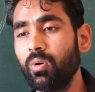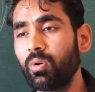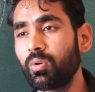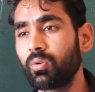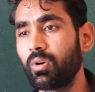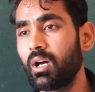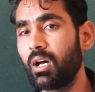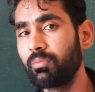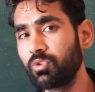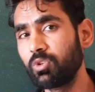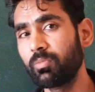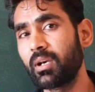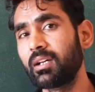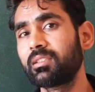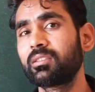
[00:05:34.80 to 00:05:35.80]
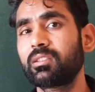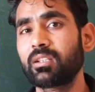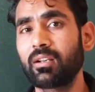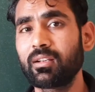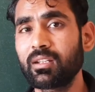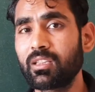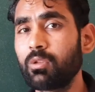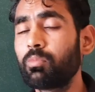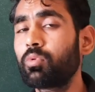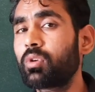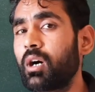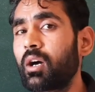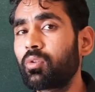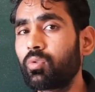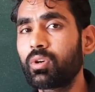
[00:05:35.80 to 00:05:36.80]
और अब जो बात चल रही थी
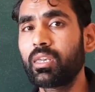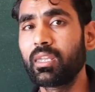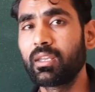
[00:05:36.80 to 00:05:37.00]
बुखार को